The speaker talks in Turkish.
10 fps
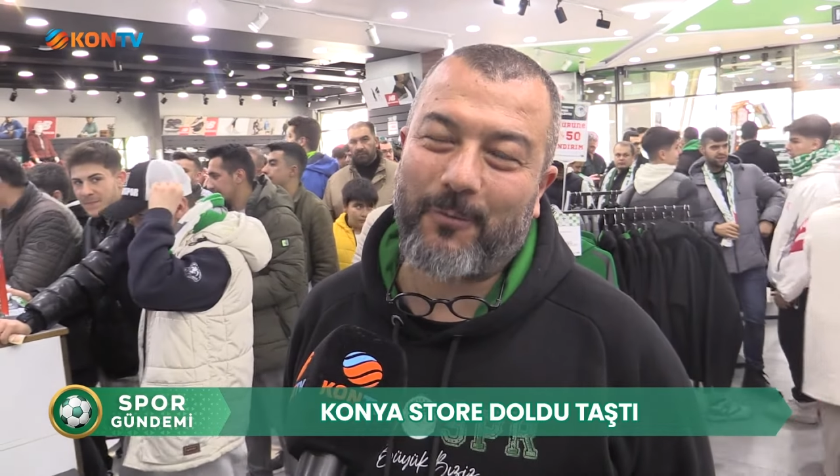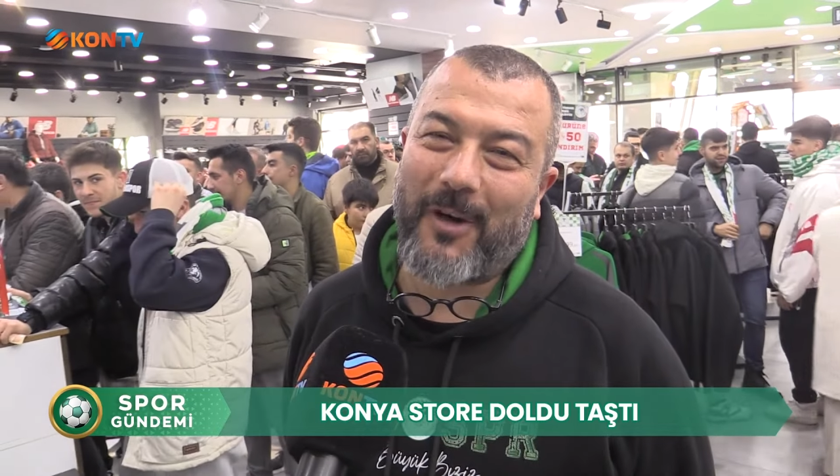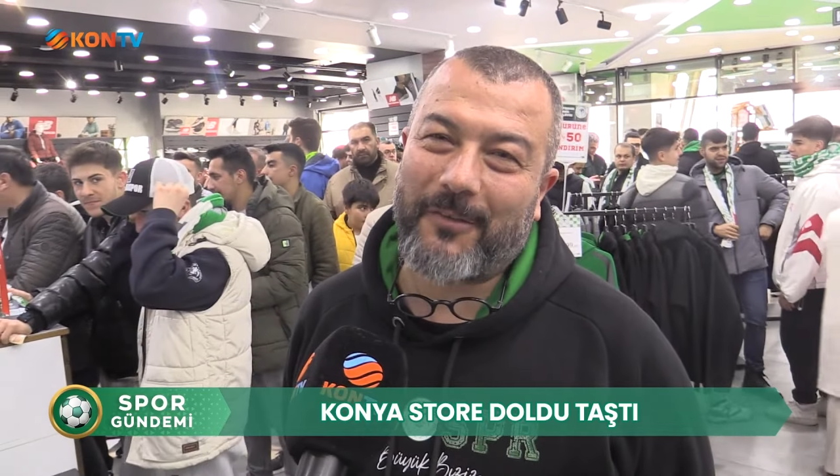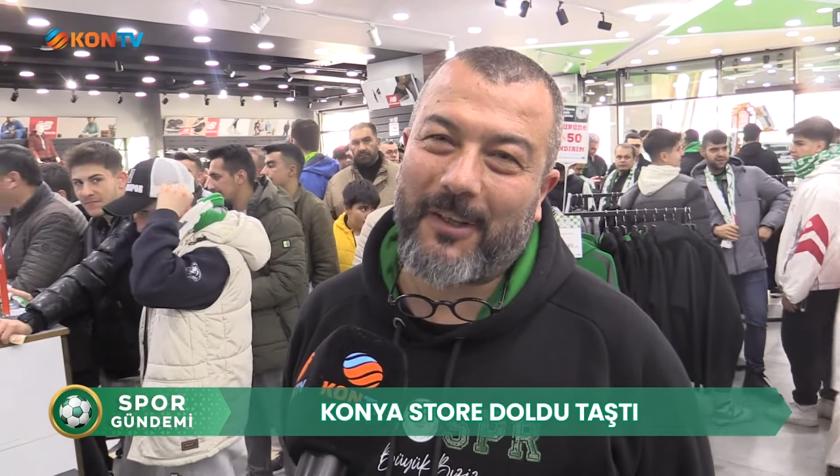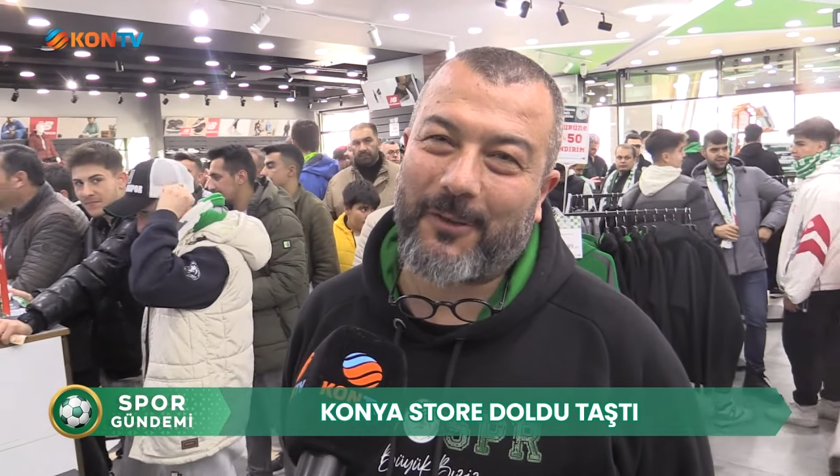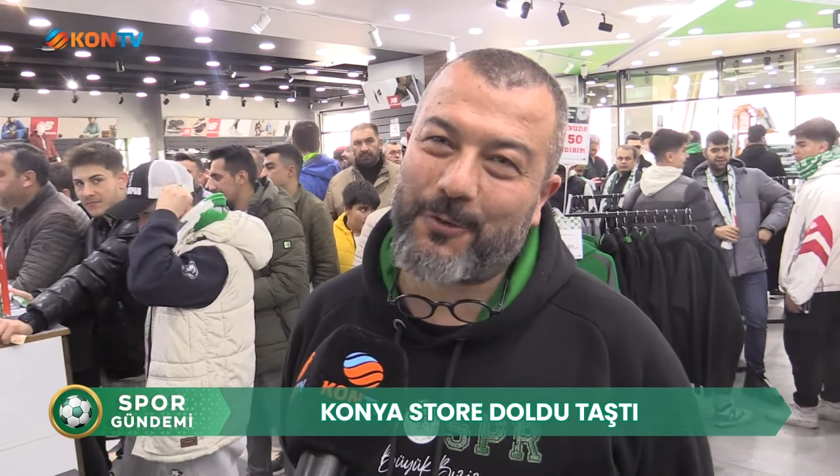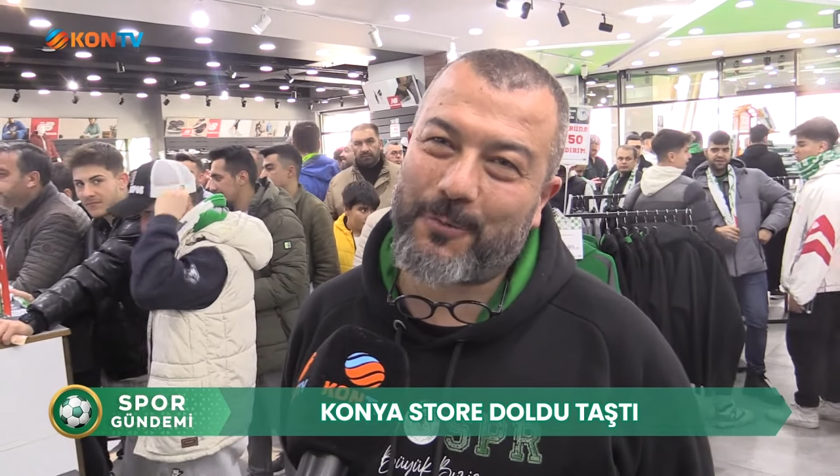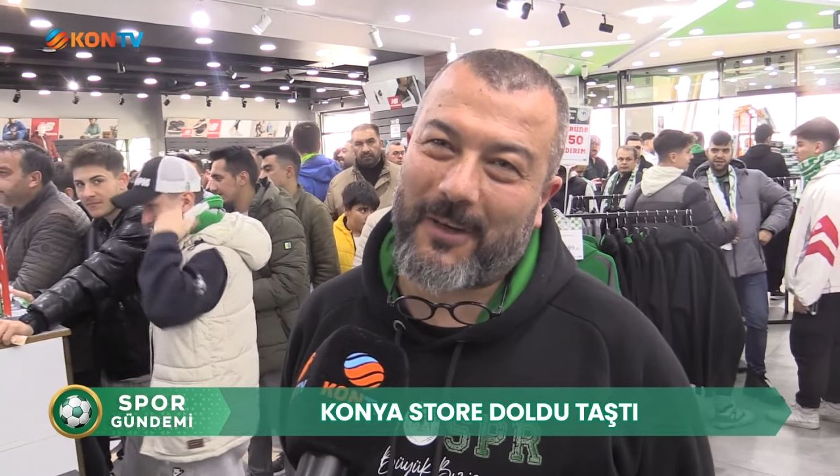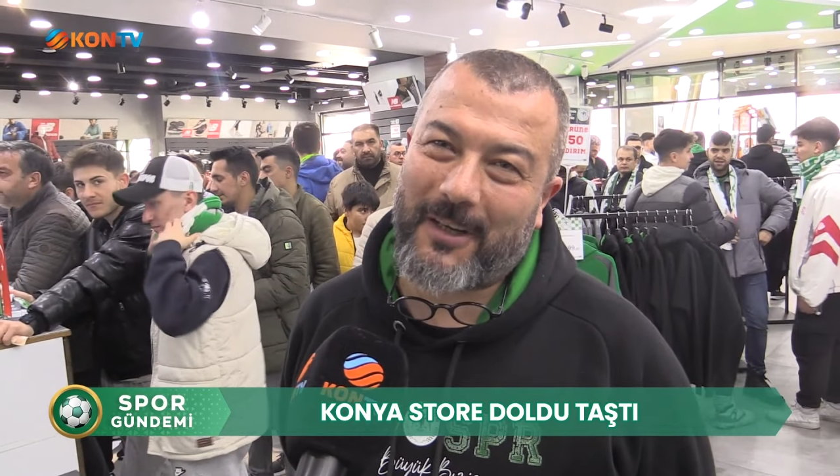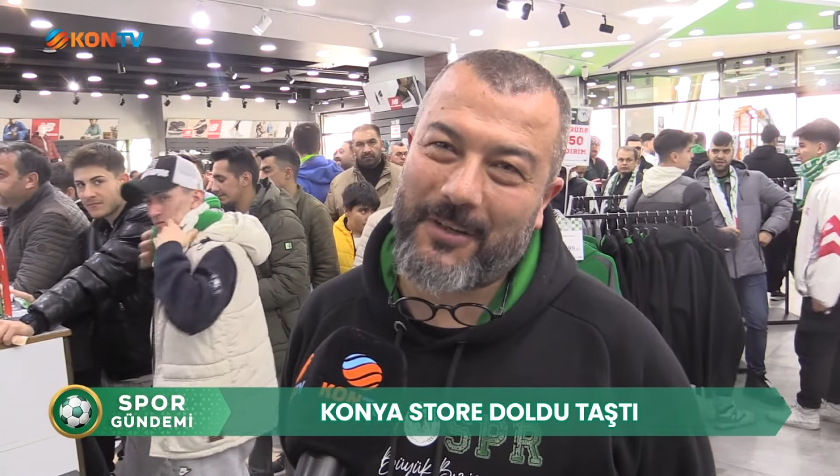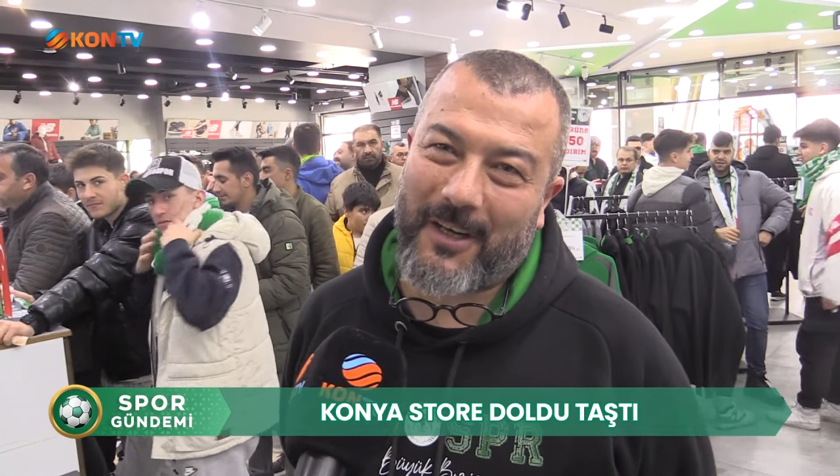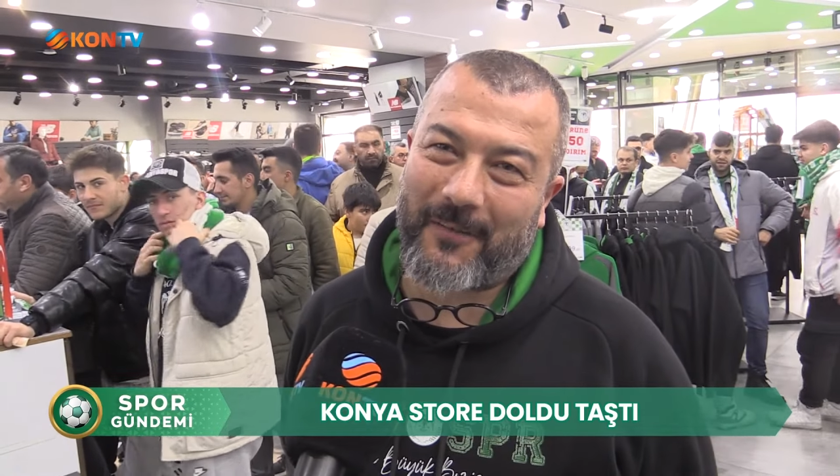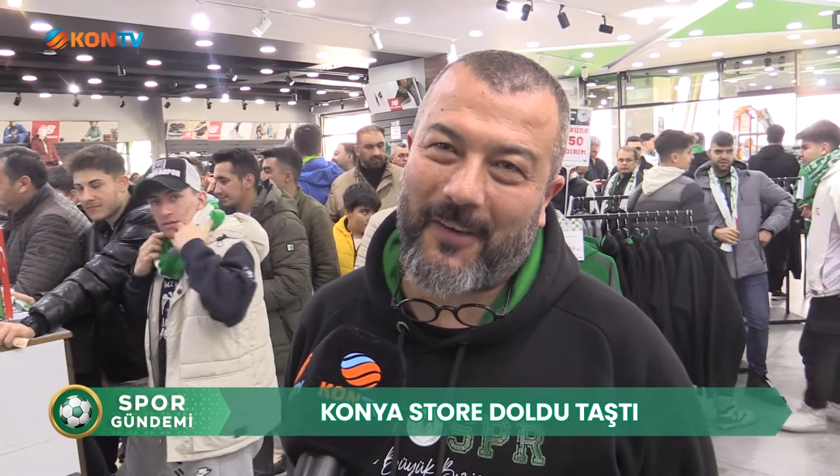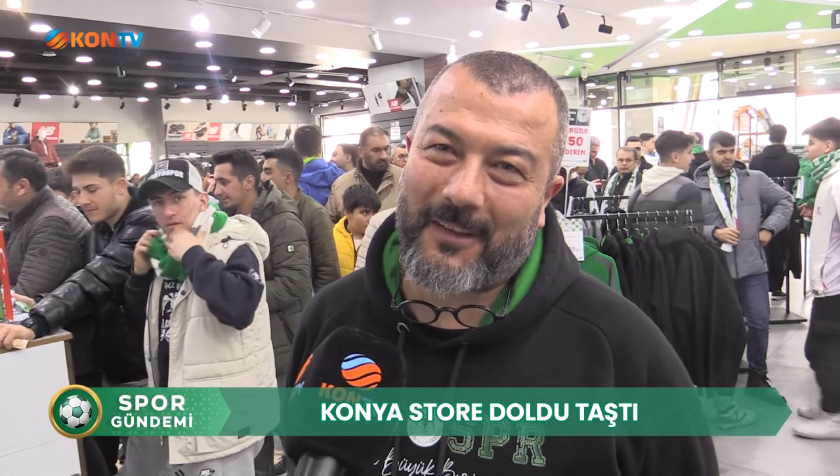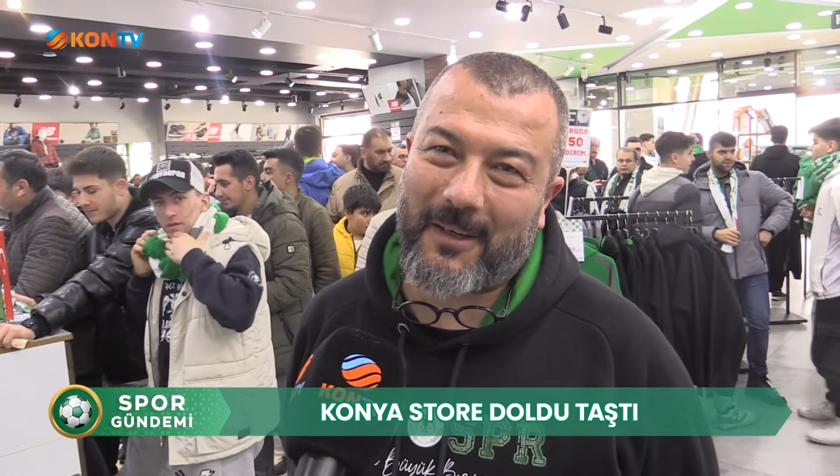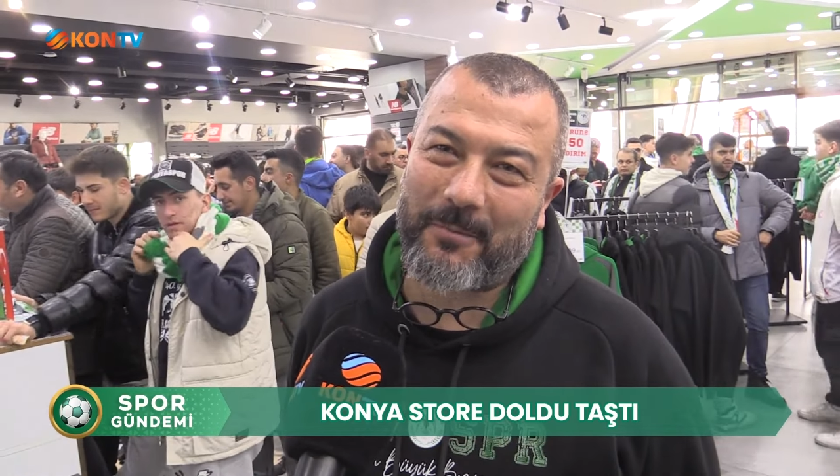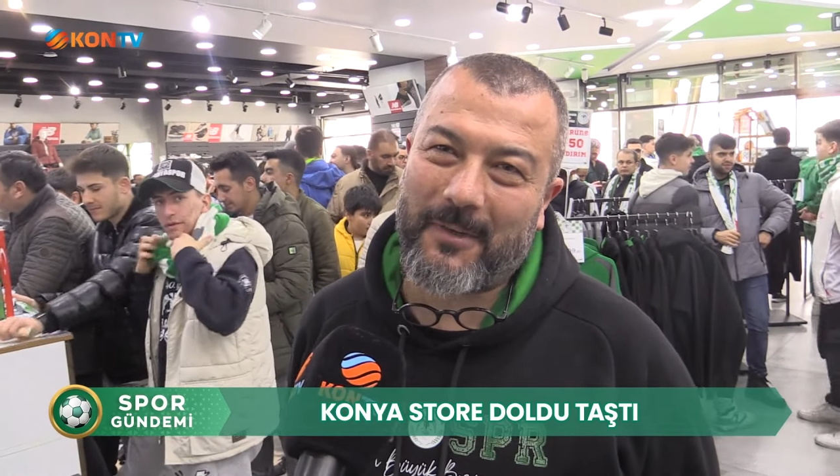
bu haftanın 3 puanından şereflendirip